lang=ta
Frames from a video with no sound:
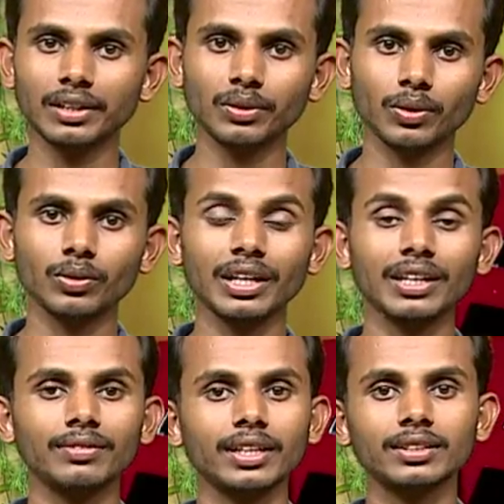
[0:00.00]
வலி வரும் இல்லை
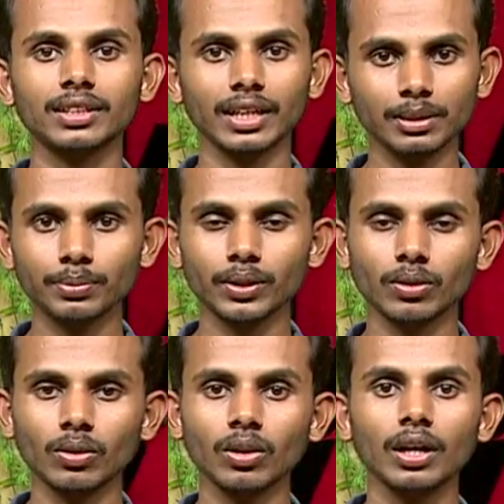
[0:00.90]
வயிற்று கடுப்பு
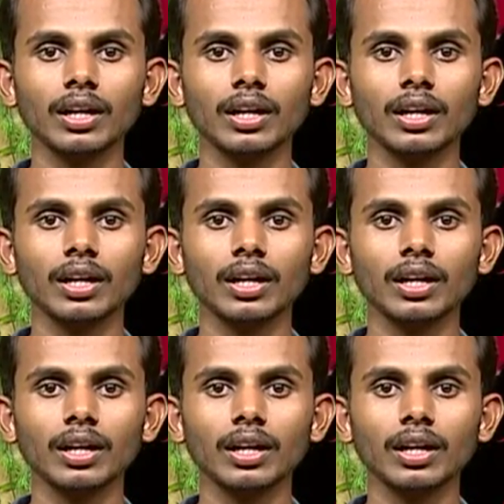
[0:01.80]
இருக்கும்